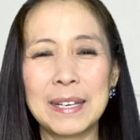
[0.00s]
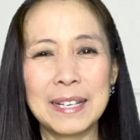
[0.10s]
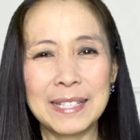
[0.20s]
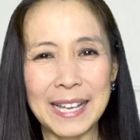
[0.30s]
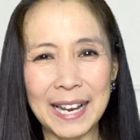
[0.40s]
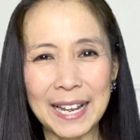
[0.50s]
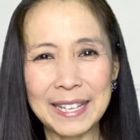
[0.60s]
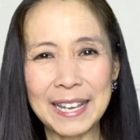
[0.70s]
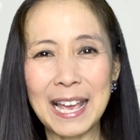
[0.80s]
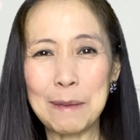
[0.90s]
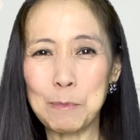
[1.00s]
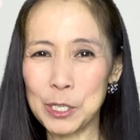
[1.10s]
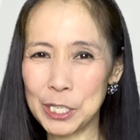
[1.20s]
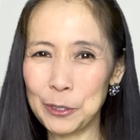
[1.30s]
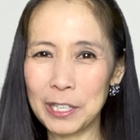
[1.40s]
魚や
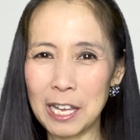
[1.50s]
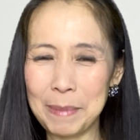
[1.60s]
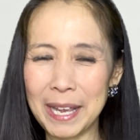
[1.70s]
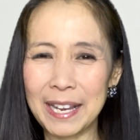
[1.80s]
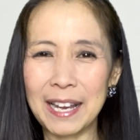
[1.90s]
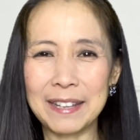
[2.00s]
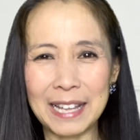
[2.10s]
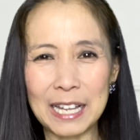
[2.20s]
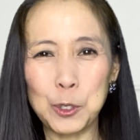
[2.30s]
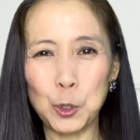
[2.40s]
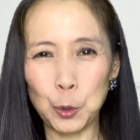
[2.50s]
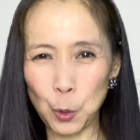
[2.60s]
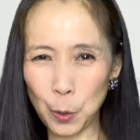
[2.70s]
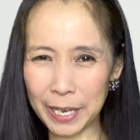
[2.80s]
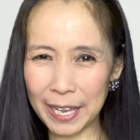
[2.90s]
虫の名前が男女
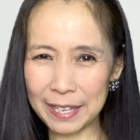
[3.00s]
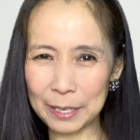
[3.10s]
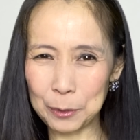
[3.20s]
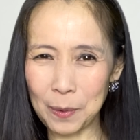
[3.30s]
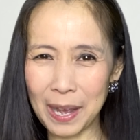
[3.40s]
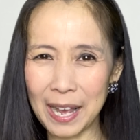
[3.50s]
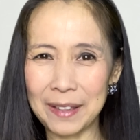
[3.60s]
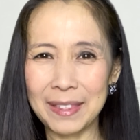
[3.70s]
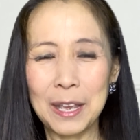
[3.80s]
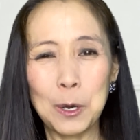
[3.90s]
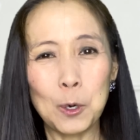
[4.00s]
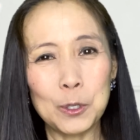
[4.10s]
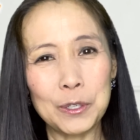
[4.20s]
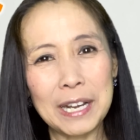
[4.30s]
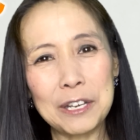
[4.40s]
同形なのは、お
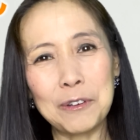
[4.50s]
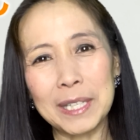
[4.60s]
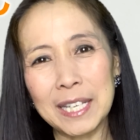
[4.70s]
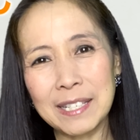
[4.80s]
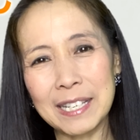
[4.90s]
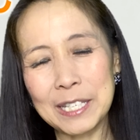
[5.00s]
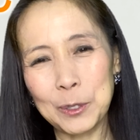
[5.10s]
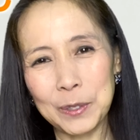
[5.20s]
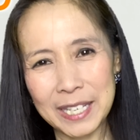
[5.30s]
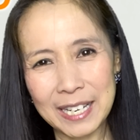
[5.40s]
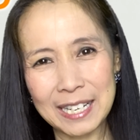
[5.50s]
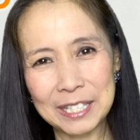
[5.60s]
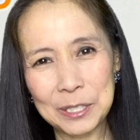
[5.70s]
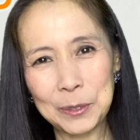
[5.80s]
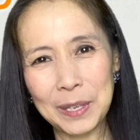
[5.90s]
そらく私たちの生
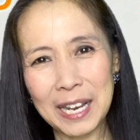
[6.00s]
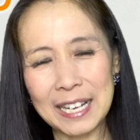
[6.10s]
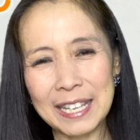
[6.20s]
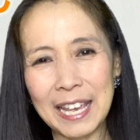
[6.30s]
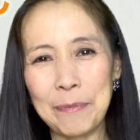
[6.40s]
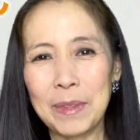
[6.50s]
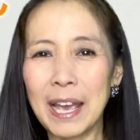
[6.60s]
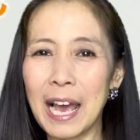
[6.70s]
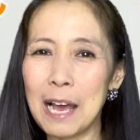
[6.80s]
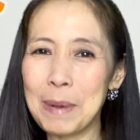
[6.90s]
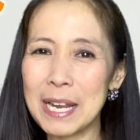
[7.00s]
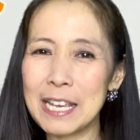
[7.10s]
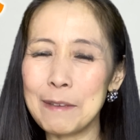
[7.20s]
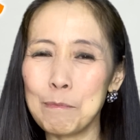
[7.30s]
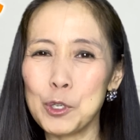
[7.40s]
活の中であま
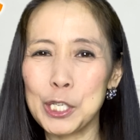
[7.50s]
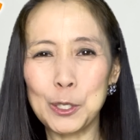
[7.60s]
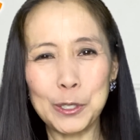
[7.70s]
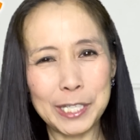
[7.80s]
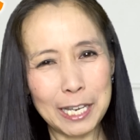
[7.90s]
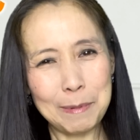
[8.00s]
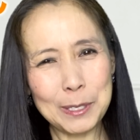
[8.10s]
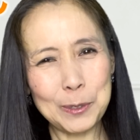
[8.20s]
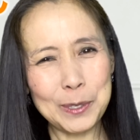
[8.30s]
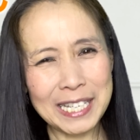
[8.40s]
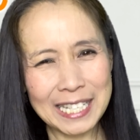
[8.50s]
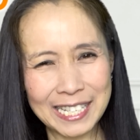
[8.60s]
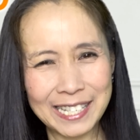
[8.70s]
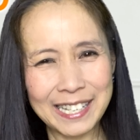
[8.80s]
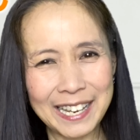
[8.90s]
り虫の性別を気に
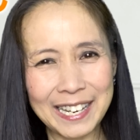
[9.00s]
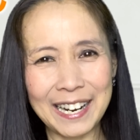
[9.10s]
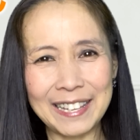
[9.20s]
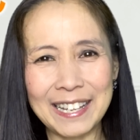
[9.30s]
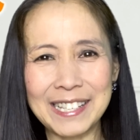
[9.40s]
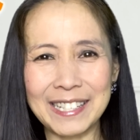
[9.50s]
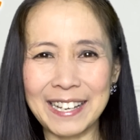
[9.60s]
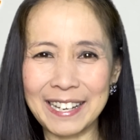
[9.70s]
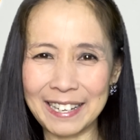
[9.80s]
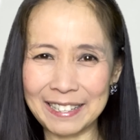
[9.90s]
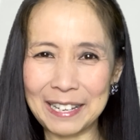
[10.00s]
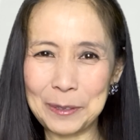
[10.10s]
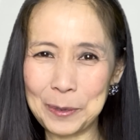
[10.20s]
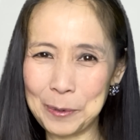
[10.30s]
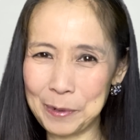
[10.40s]
しないからなんじゃないかな
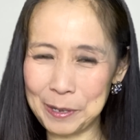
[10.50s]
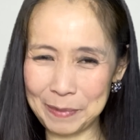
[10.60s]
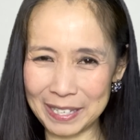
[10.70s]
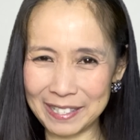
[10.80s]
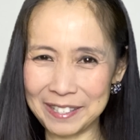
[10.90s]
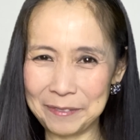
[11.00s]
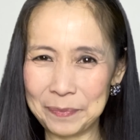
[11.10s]
と思います。